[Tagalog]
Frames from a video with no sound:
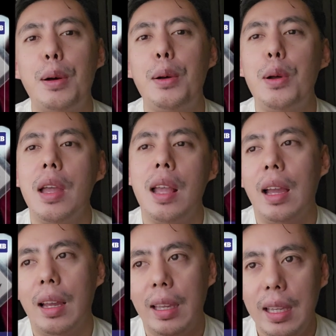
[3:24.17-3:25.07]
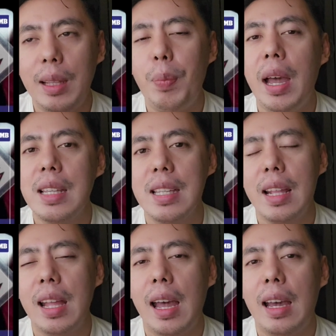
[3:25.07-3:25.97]
so, hindi pa nga sila
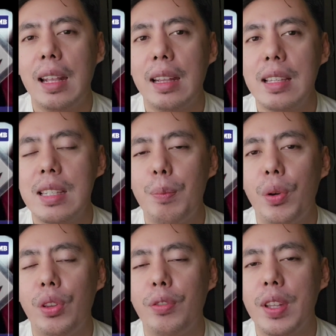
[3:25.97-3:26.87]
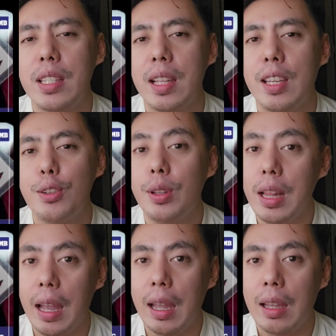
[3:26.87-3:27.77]
nakakarating sa point of destination
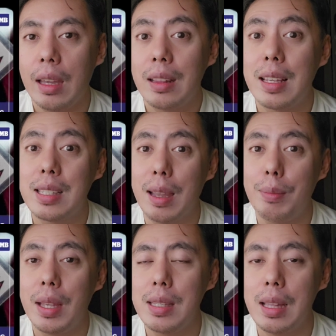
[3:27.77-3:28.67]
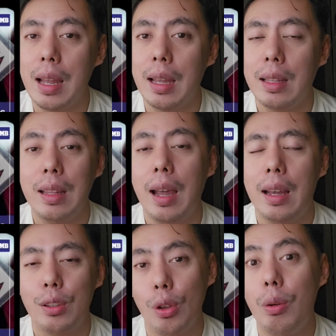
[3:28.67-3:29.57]
nila, na-scam na sila, ng
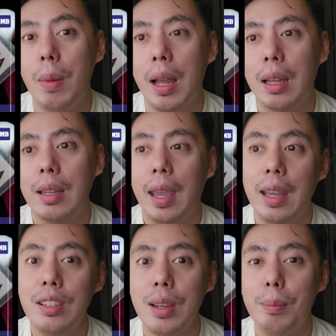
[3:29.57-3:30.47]
katroma. And